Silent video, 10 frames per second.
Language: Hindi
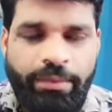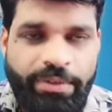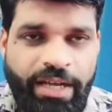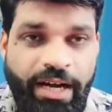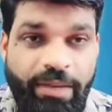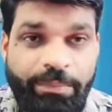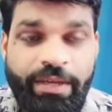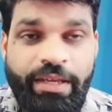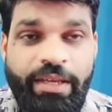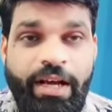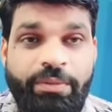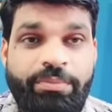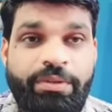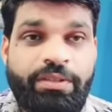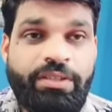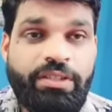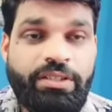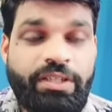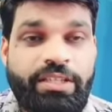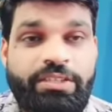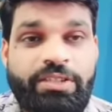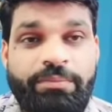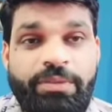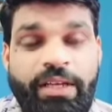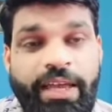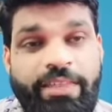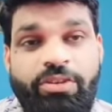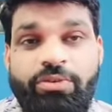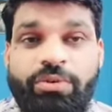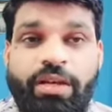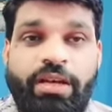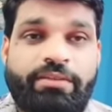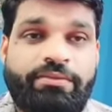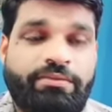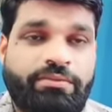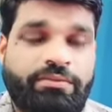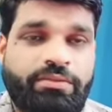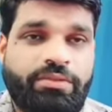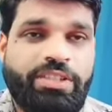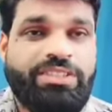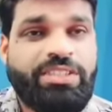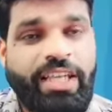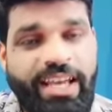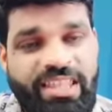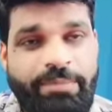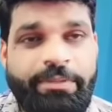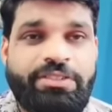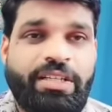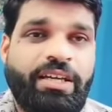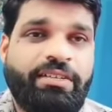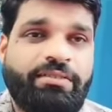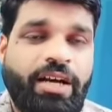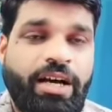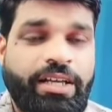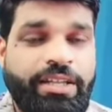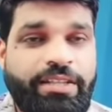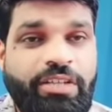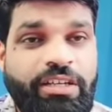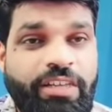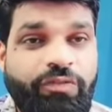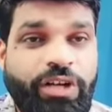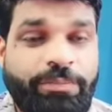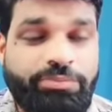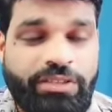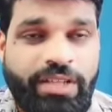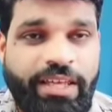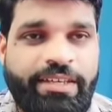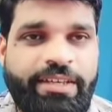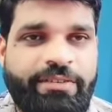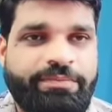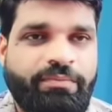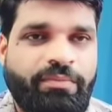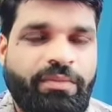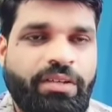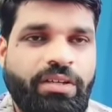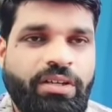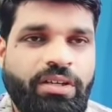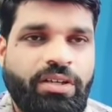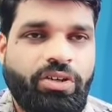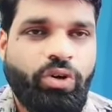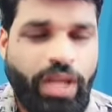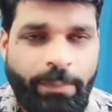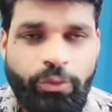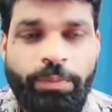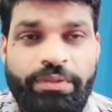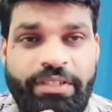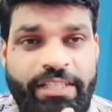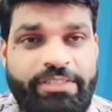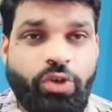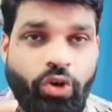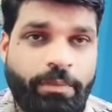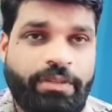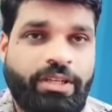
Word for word: अब यहाँ पे अब ये सब कैसे हो रहा है इससे कैसे बचना है आखिर ये तकलीफ़ कब तक रहेंगी और आपको मैं डिटेल से और